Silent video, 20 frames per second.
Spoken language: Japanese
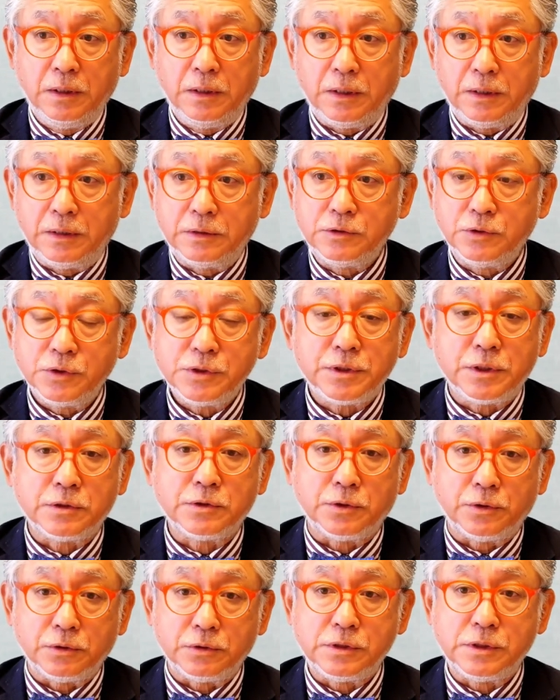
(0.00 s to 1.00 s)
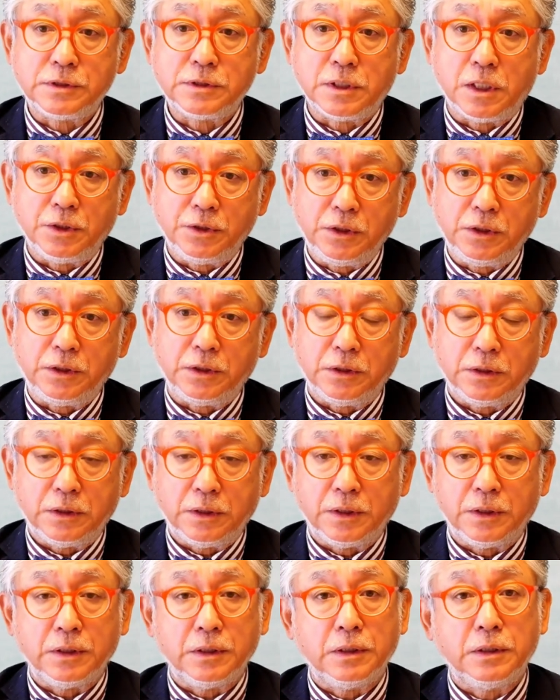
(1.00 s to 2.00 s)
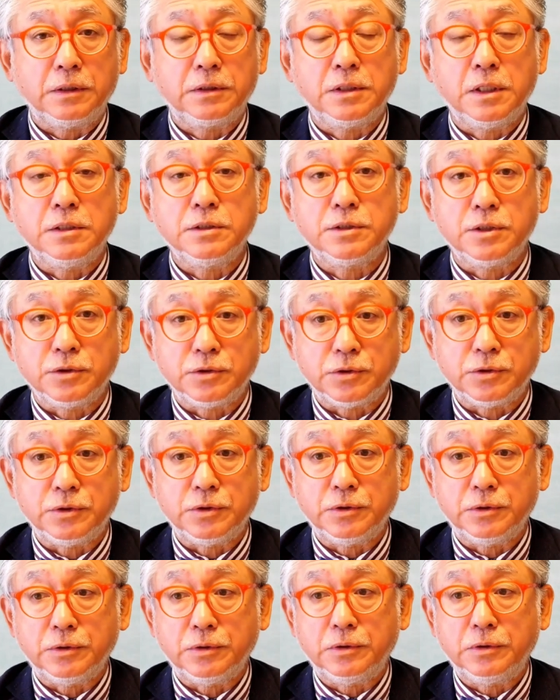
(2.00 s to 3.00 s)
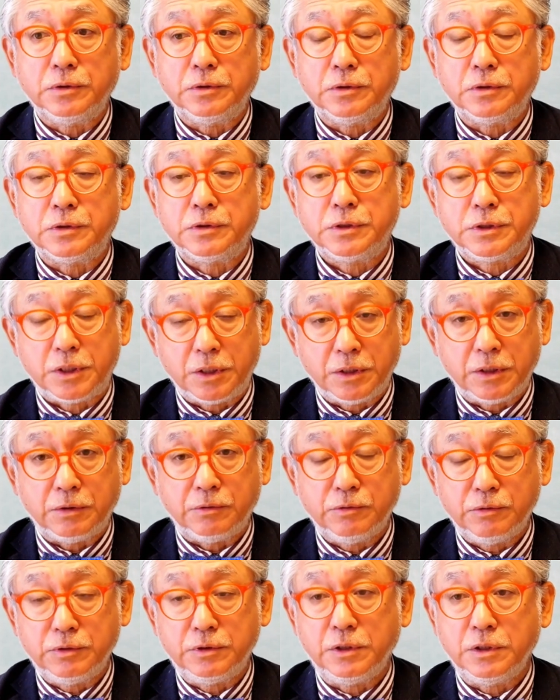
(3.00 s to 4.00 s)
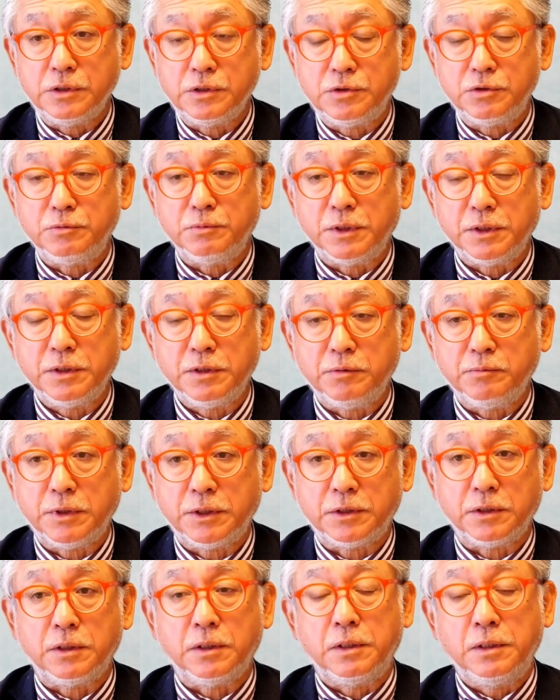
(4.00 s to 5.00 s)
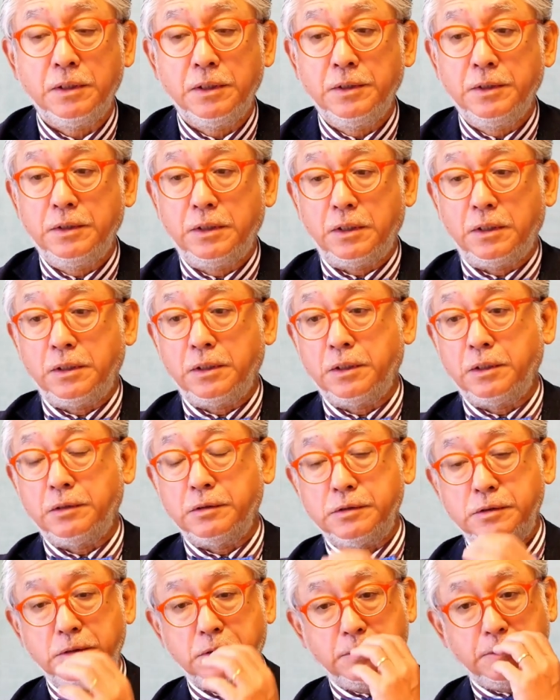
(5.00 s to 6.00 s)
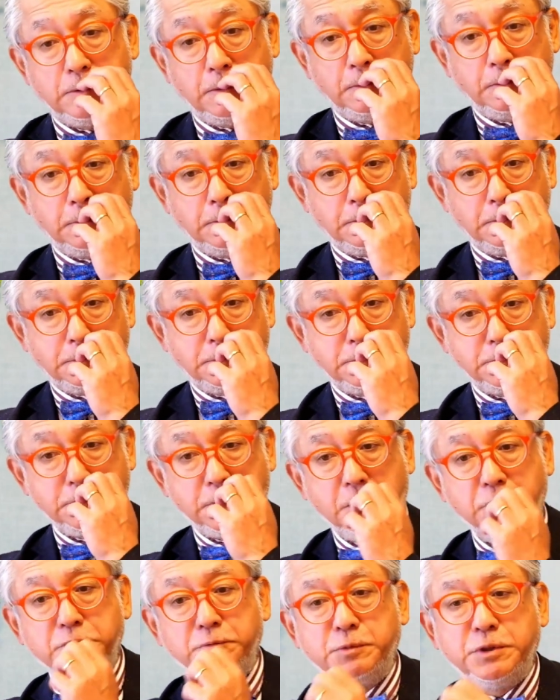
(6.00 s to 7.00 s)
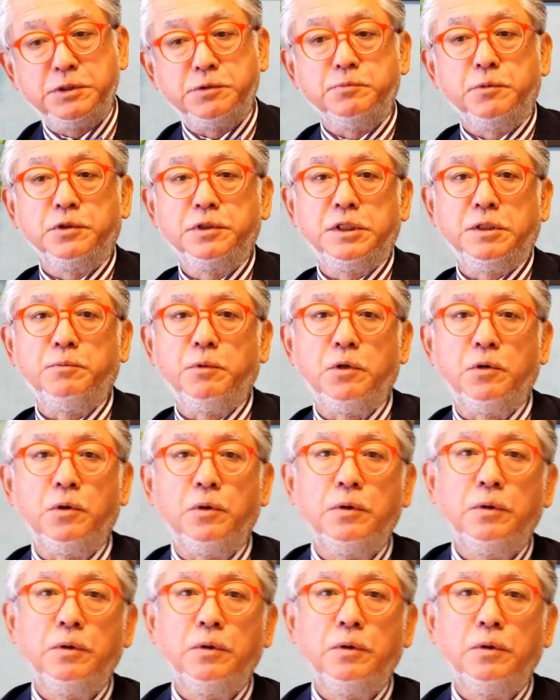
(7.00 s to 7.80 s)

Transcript: そしてその実際に、えー、建設して運転していくまでにまた、えー、少なく見積もっても